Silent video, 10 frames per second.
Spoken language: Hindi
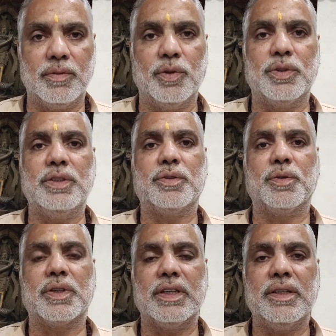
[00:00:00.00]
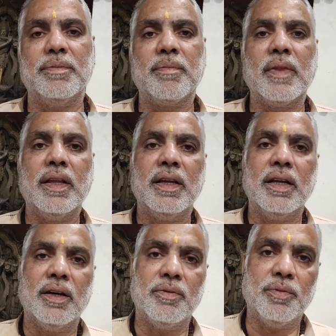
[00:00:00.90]
दो दिन छोड़ के
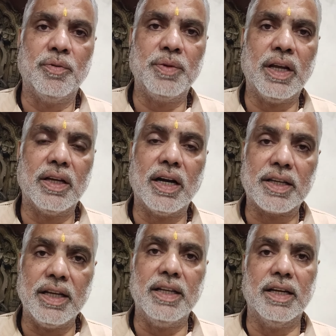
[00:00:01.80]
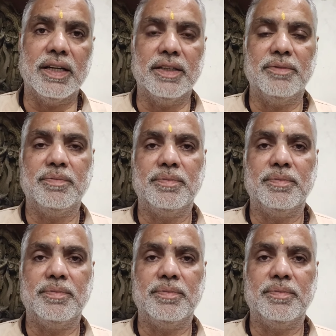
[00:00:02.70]
वो भी आए अकेले आए